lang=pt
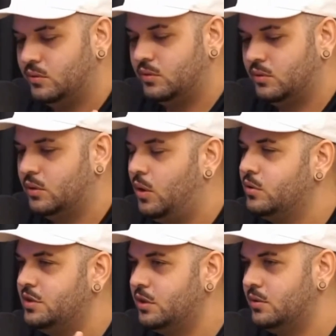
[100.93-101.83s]
igual o
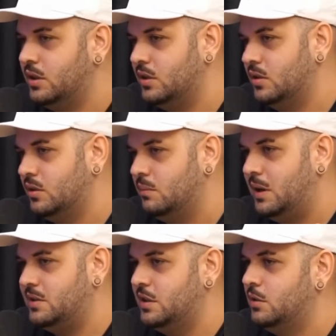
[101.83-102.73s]
circo, né?
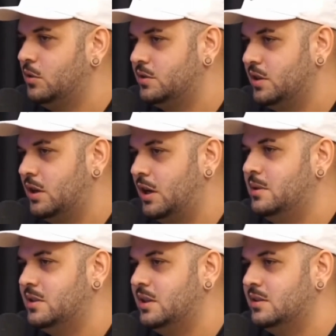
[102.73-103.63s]
Passeando, é. mostrando a
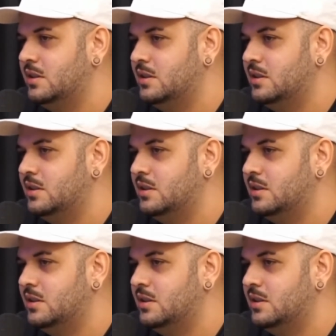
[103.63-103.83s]
cabeça deles, né?